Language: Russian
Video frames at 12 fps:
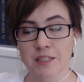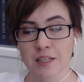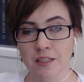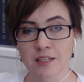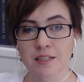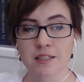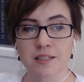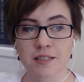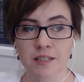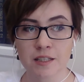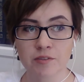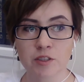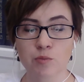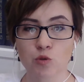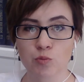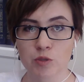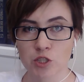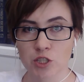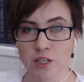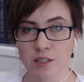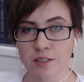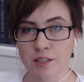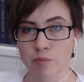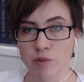согласно исследованиям,
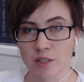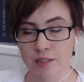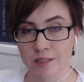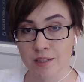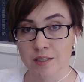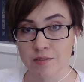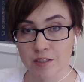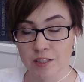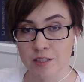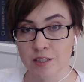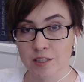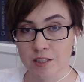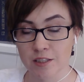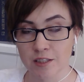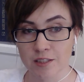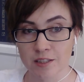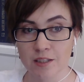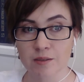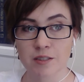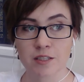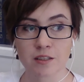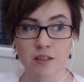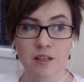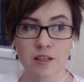уменьшает сам риск развития дискинезии
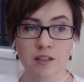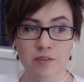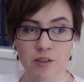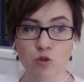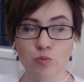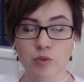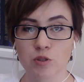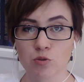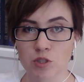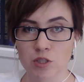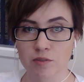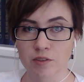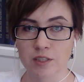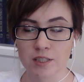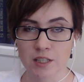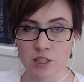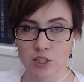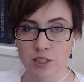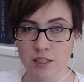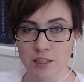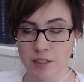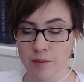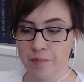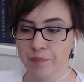этих леводопоиндуцированных
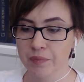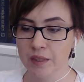осложнений.